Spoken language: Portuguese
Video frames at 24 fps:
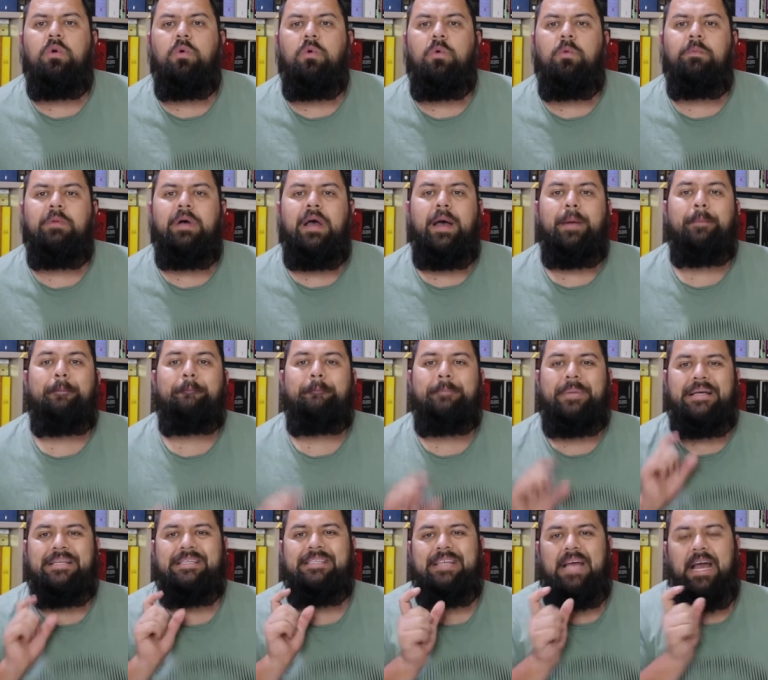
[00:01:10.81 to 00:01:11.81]
uma
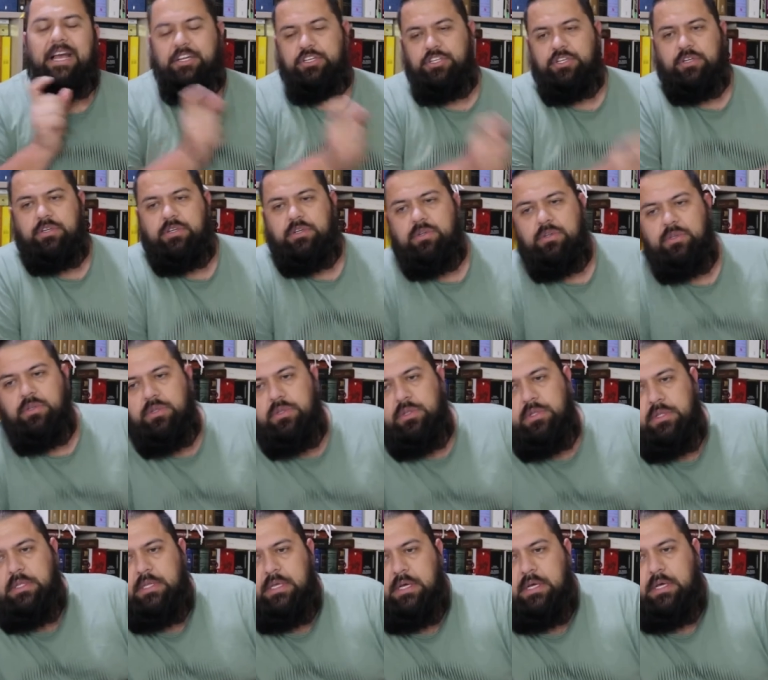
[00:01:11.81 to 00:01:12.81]
passagem
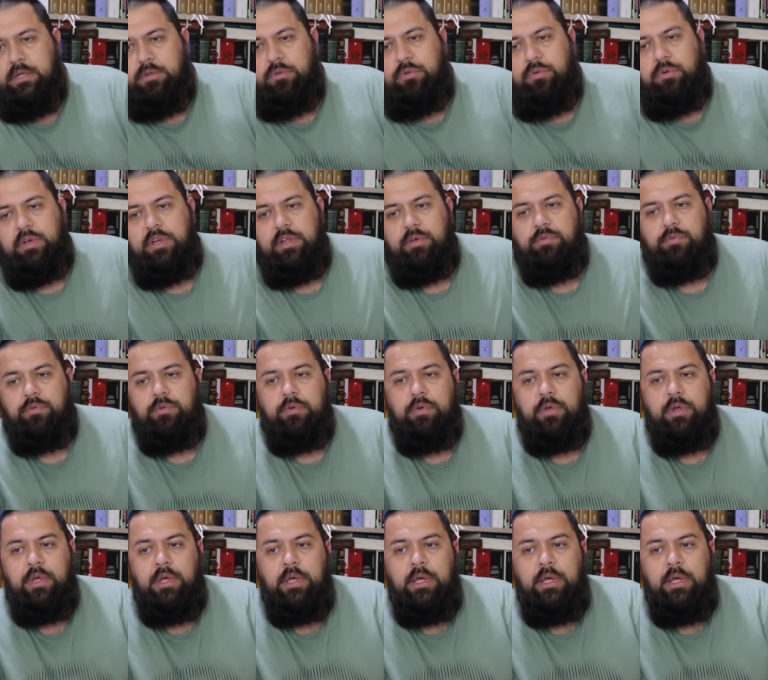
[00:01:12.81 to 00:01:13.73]
da, do livro.